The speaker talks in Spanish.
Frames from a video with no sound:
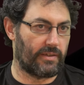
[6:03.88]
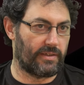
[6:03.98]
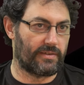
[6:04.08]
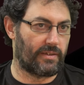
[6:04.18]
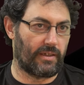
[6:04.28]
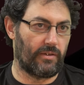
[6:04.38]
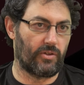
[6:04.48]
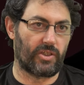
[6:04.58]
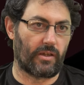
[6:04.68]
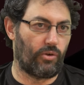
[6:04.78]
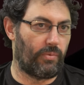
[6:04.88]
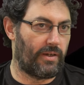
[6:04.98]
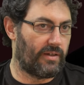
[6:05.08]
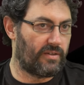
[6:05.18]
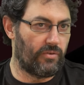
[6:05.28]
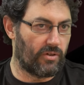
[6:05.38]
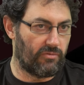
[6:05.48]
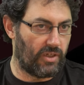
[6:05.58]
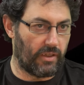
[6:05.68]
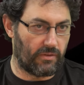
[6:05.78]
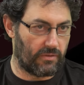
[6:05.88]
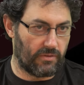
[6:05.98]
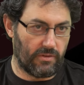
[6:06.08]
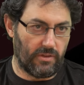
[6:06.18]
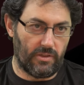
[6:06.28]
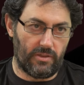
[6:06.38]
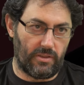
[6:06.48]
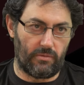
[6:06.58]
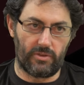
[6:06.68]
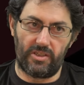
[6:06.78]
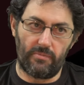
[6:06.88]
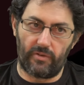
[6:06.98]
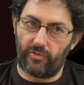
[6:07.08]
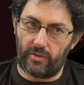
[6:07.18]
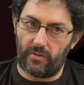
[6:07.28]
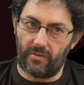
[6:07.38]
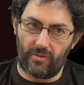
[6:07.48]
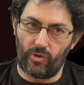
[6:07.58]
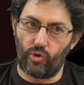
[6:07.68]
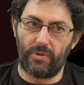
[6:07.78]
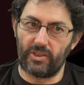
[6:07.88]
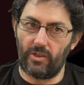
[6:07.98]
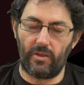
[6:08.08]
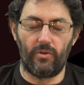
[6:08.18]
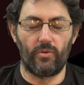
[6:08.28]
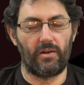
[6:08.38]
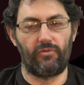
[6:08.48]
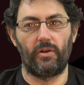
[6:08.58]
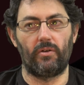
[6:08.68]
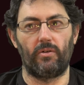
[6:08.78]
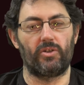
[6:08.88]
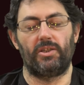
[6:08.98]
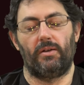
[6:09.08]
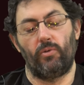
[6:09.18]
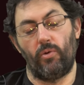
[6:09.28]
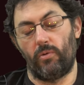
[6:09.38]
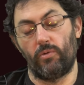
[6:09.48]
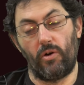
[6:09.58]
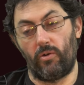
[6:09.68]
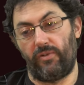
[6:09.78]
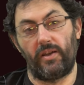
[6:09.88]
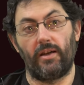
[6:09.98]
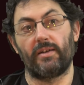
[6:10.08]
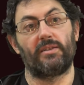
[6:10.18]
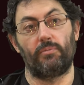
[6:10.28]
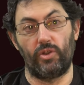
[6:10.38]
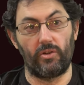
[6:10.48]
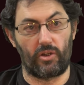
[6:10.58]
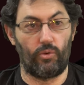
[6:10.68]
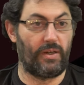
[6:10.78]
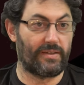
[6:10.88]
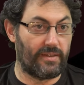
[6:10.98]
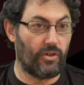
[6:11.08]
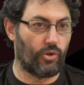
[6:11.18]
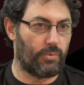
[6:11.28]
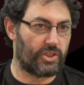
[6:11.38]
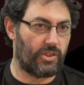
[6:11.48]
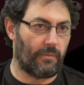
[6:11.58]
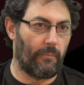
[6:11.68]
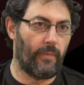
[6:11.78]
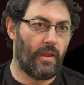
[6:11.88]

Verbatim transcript: que, no se recuperara sin un conflicto. siempre fueron ocupaciones, nunca fueron, o sea, hubo fábricas que se pudieron recuperar sin ocupación